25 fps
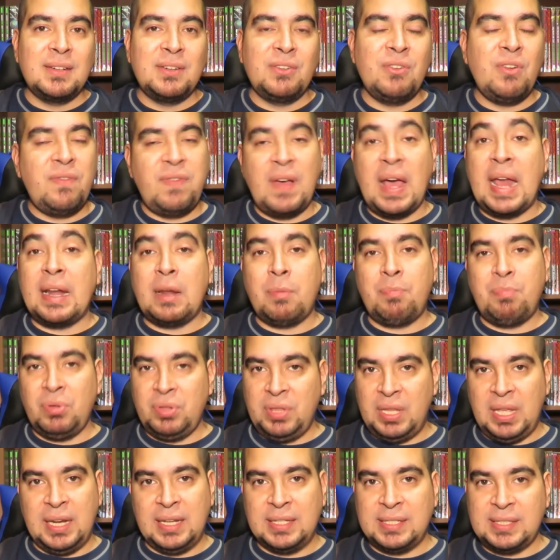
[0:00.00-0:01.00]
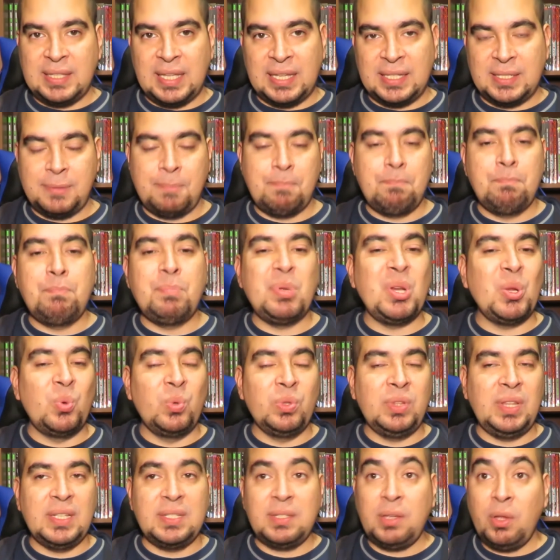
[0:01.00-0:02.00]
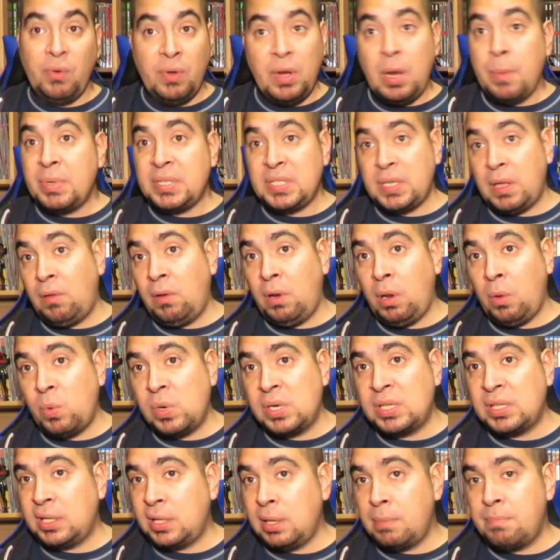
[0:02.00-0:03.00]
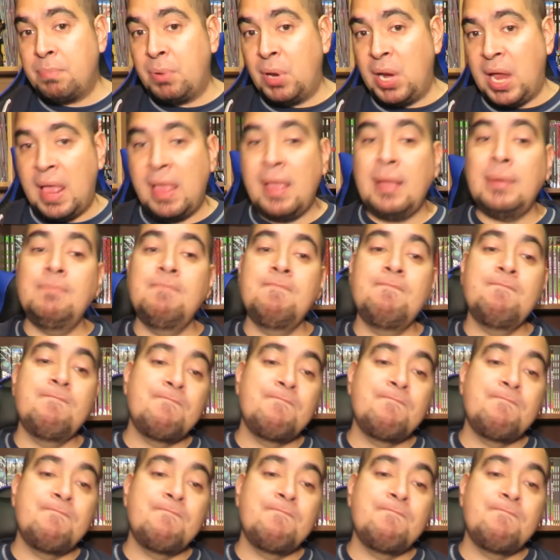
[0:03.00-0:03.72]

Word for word: nos va a responder estas preguntas. ¿Qué hubiera pasado en la cuarta temporada?